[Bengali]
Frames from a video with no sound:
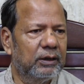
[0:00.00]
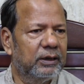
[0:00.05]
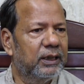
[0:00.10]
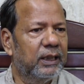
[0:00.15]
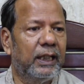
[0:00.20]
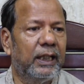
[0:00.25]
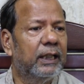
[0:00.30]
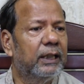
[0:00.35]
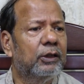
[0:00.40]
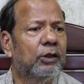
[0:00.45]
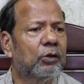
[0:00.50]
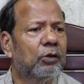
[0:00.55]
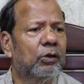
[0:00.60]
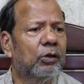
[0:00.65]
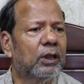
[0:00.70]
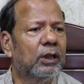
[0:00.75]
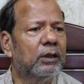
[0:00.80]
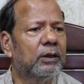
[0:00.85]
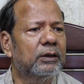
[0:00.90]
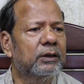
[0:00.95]
যে এই
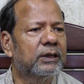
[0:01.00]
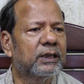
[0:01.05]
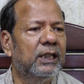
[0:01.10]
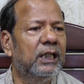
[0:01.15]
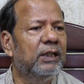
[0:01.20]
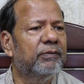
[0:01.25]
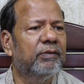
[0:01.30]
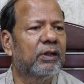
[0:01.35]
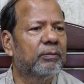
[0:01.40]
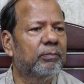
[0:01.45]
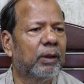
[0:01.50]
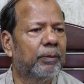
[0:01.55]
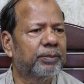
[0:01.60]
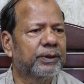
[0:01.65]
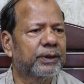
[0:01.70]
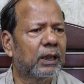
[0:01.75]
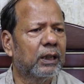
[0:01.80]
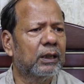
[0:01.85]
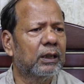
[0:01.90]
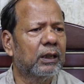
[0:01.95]
ধরনের স্লিপের
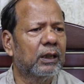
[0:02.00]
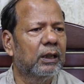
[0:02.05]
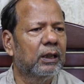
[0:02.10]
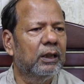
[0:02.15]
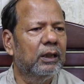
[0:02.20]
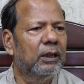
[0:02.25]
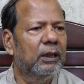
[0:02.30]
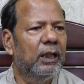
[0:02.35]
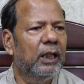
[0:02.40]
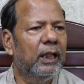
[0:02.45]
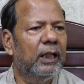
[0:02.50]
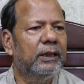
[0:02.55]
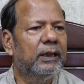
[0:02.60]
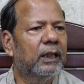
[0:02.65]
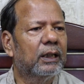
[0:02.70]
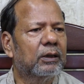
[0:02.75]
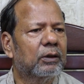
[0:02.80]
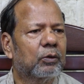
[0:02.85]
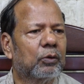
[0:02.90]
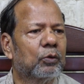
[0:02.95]
ব্যবসা
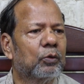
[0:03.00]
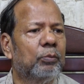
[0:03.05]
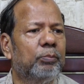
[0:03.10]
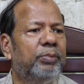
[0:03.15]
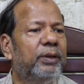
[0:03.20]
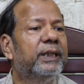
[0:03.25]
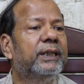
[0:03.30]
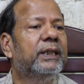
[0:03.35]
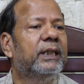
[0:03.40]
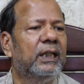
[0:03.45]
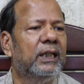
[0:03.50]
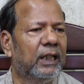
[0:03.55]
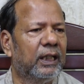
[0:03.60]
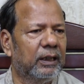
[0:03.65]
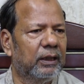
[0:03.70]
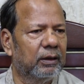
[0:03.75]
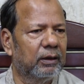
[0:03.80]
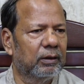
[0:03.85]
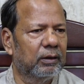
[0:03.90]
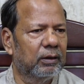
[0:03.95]
এটার কোনো ভিত্তি নেই